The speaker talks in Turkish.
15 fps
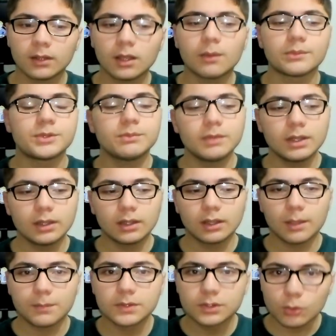Tamam şimdilik
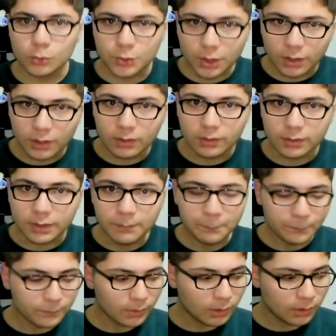hepinize hoşçakalın diyeyim.
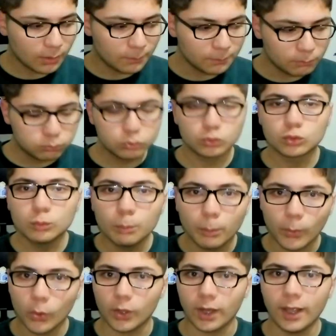Ee, bu durum
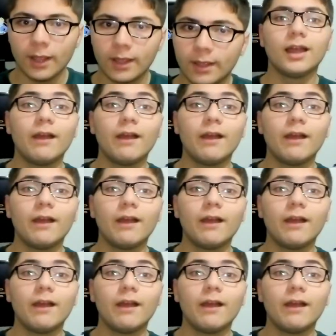böyle.